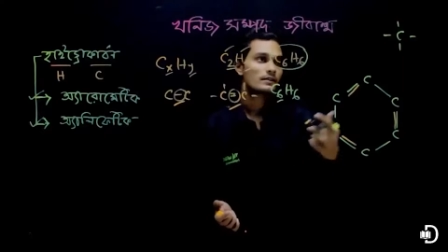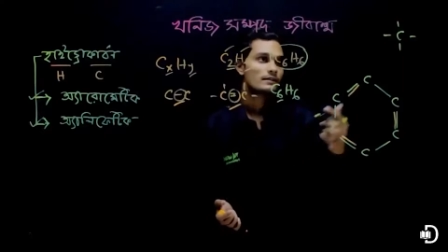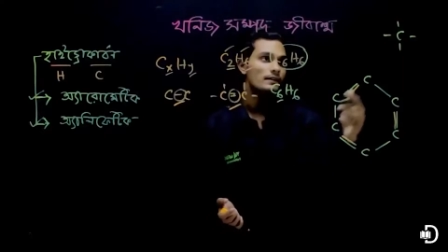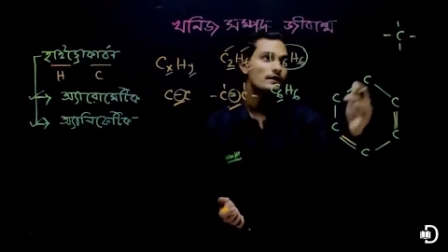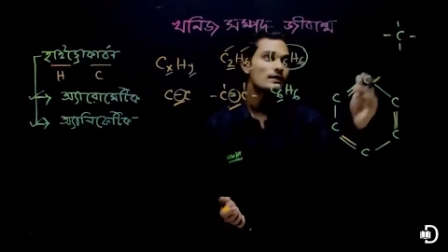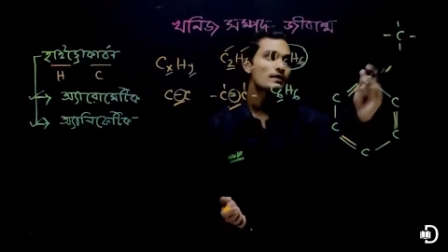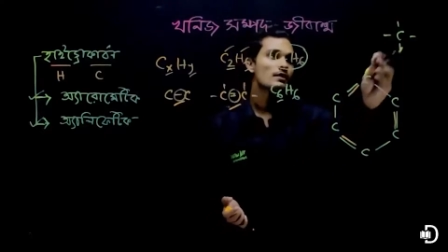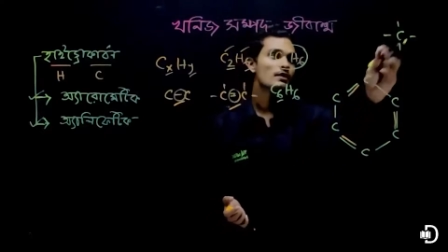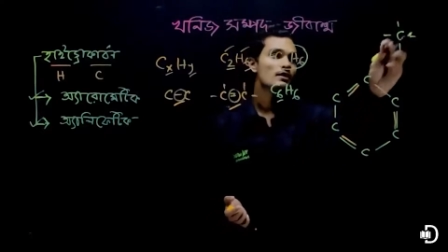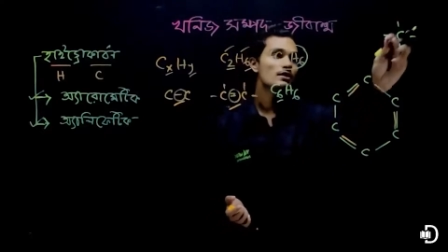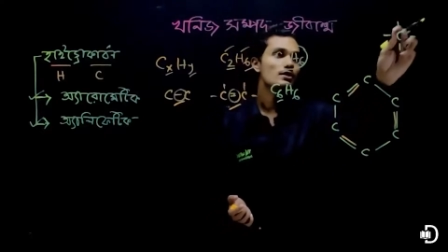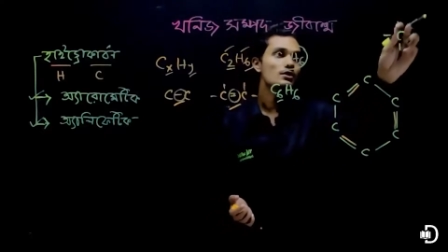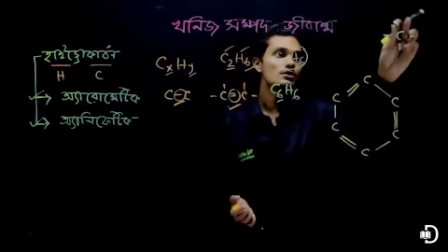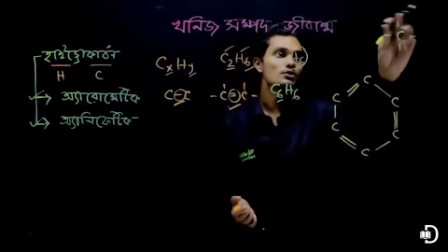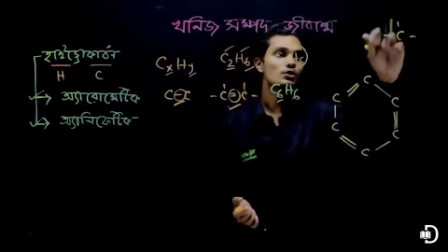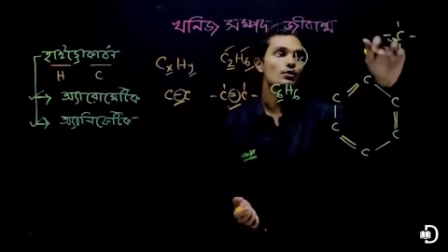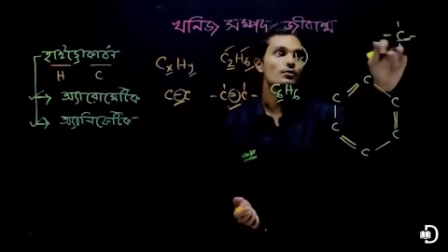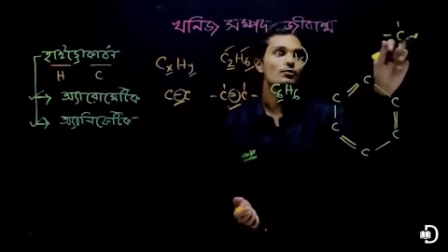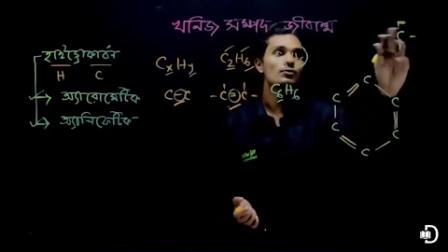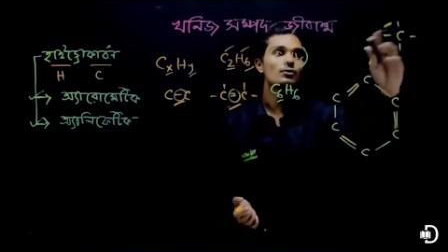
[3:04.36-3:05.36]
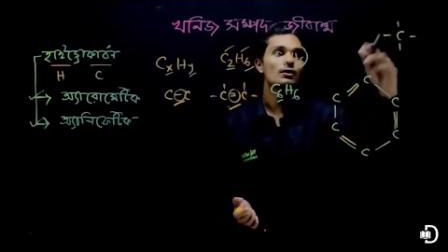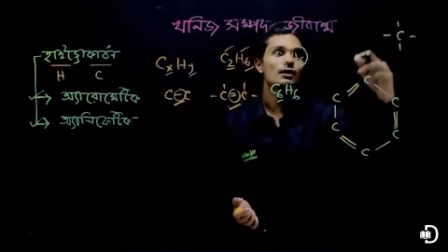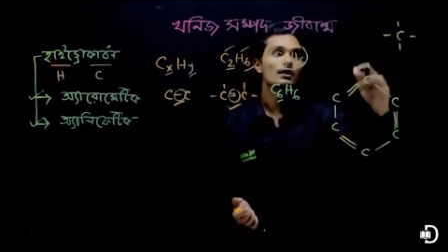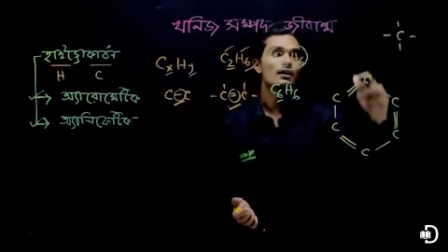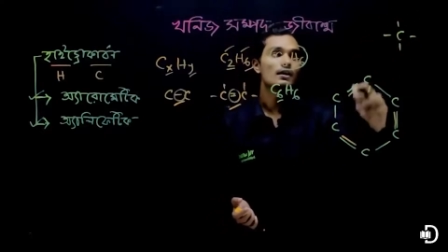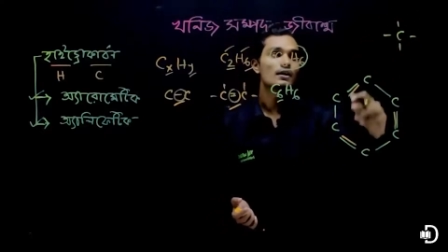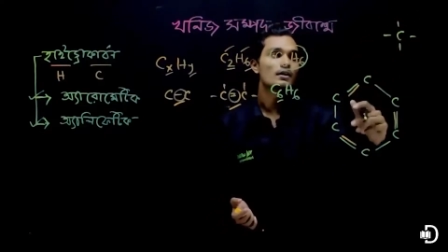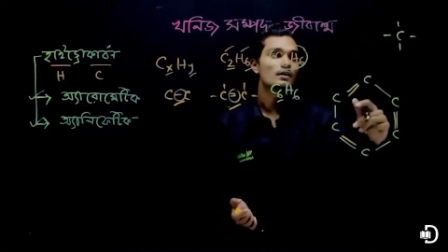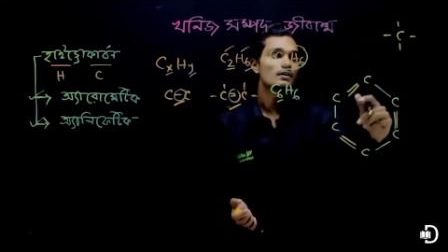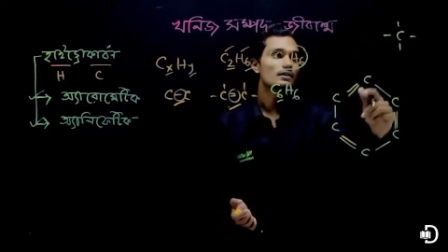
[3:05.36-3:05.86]
ক্ষেত্রে সবগুলো
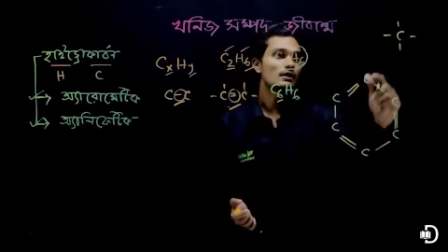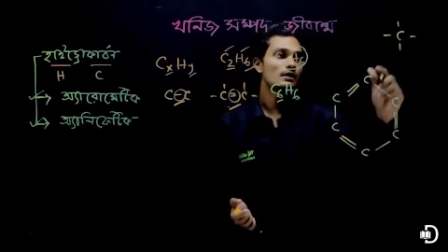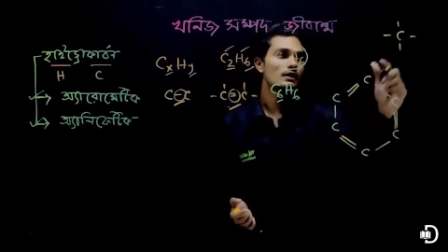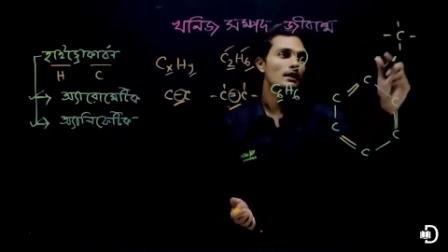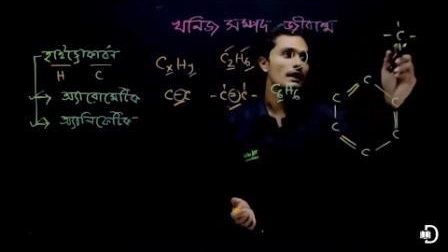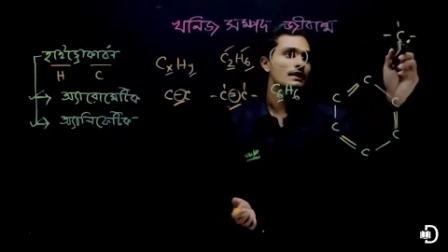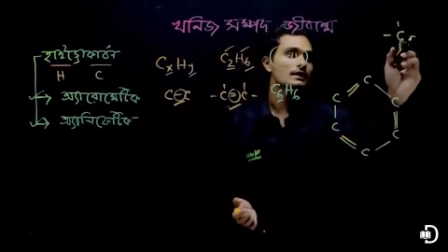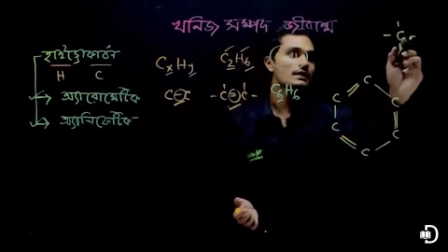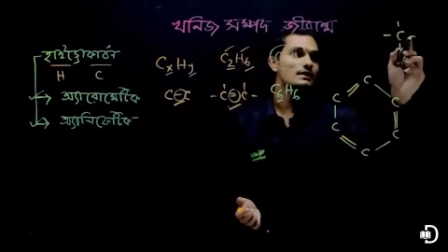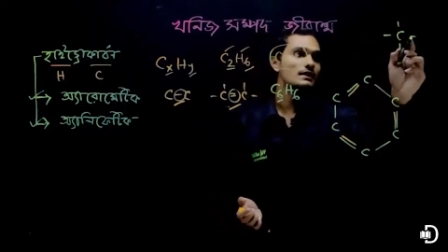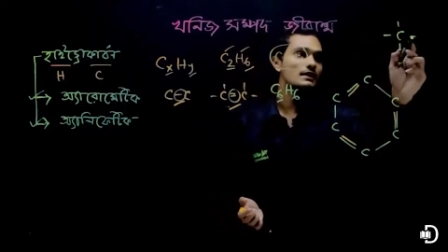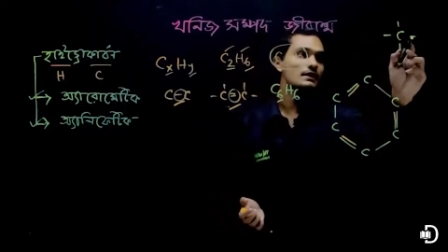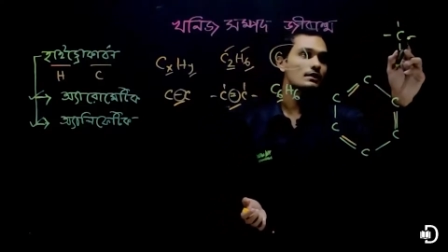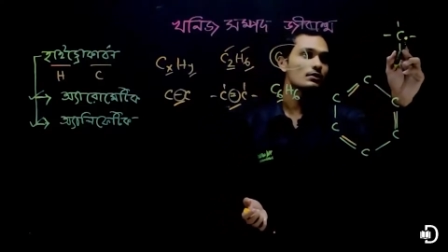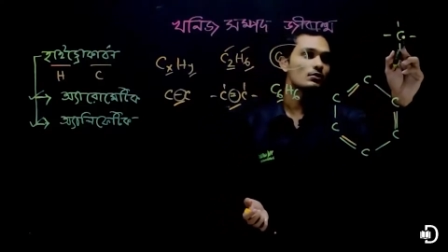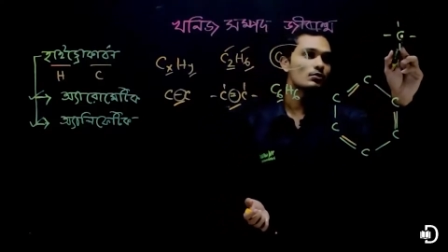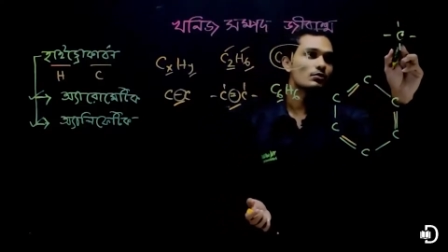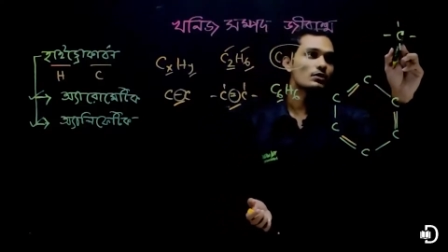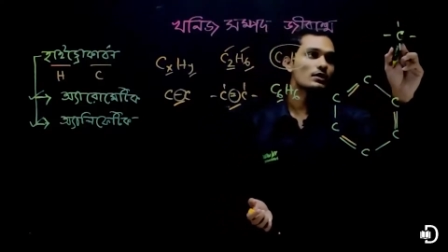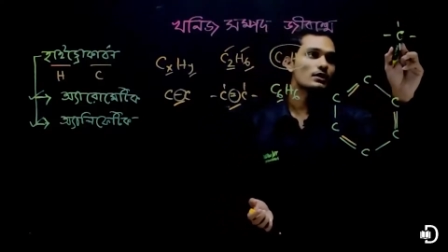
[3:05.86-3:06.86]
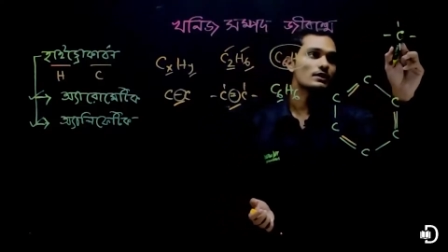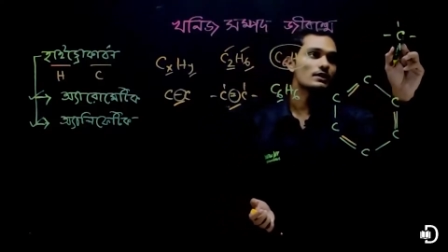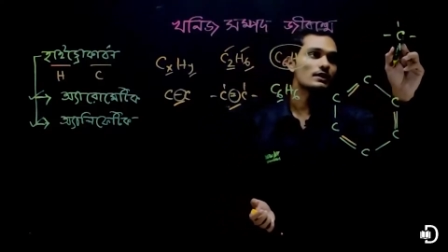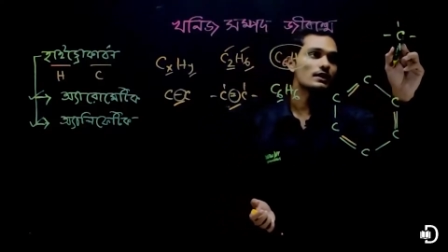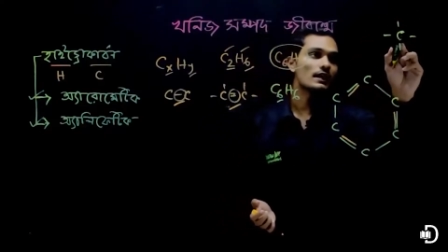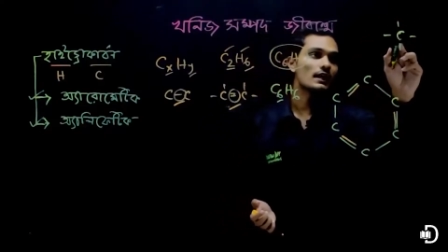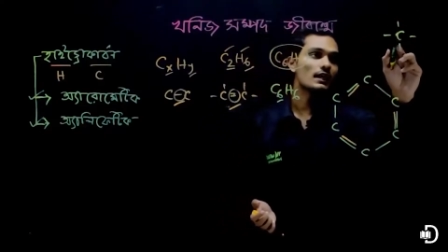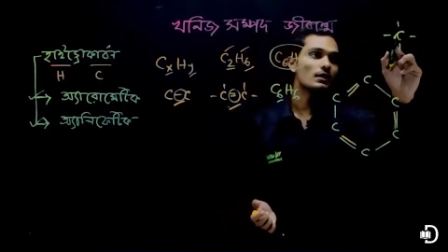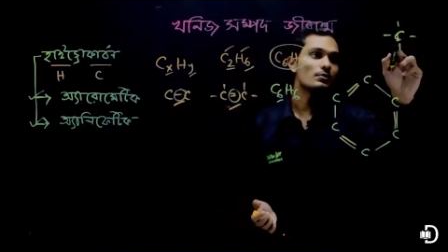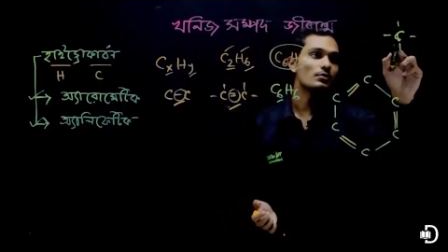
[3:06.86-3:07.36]
হাতের সাথে কোনোটার
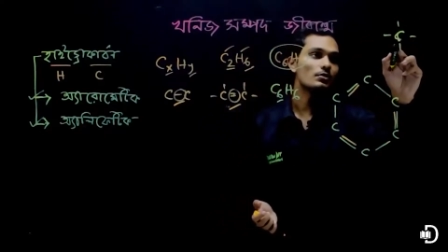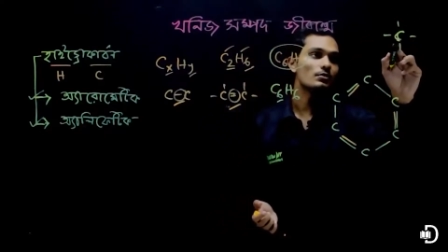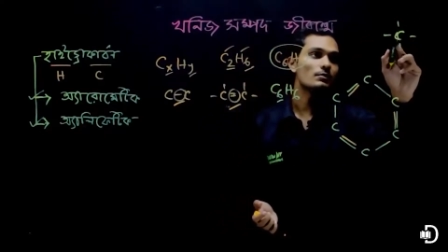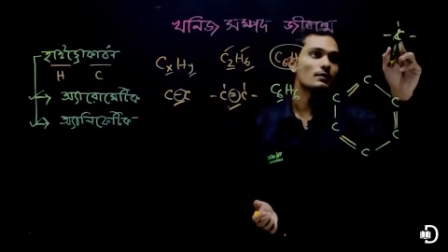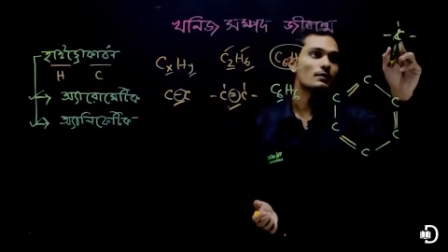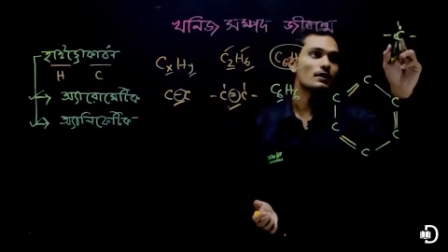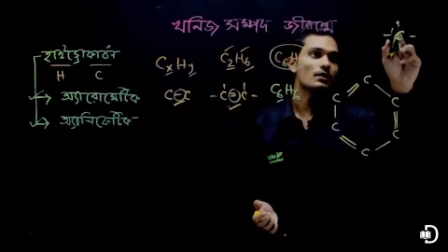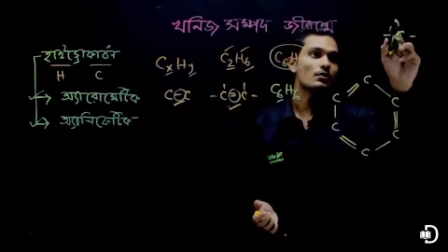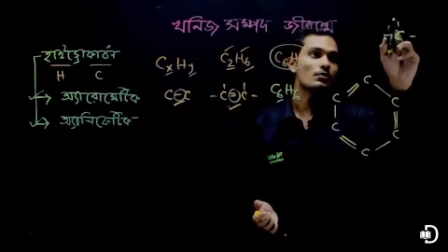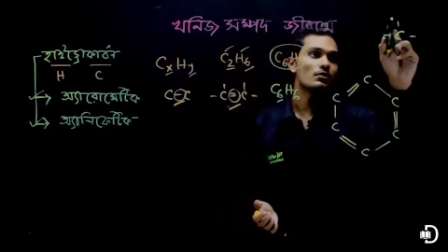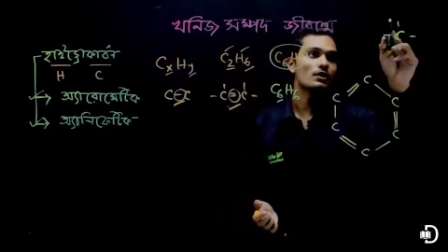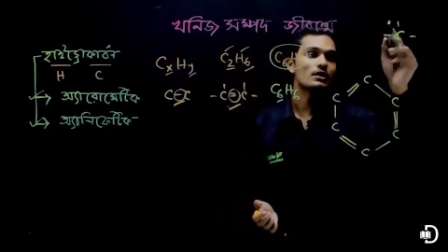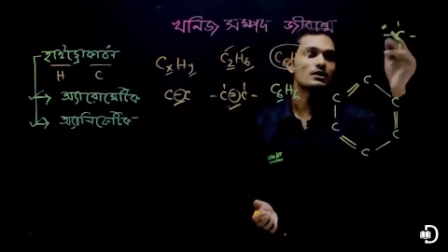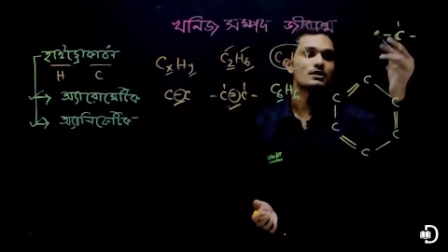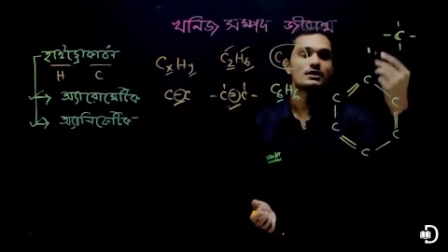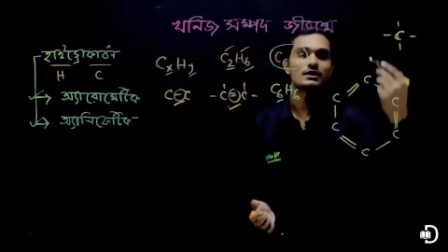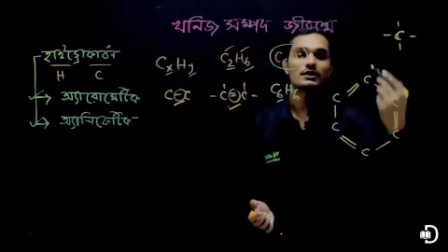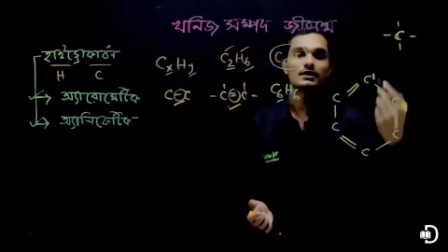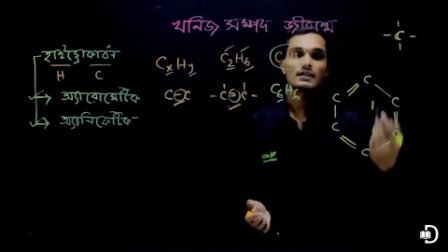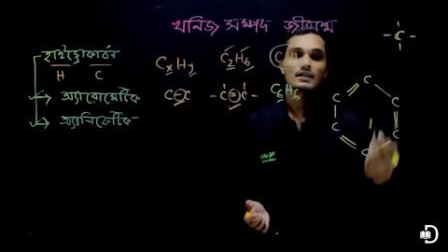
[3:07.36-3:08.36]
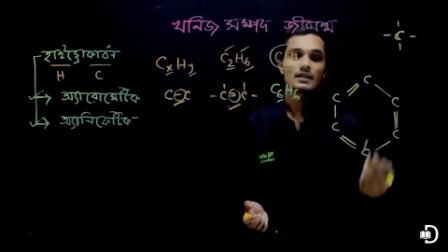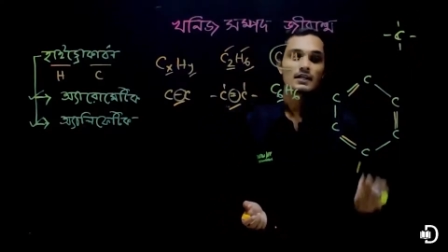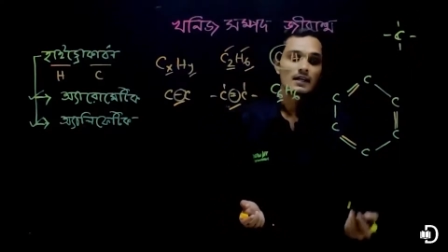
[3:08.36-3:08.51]
সাথে কার্বন বা কোনোটার সাথে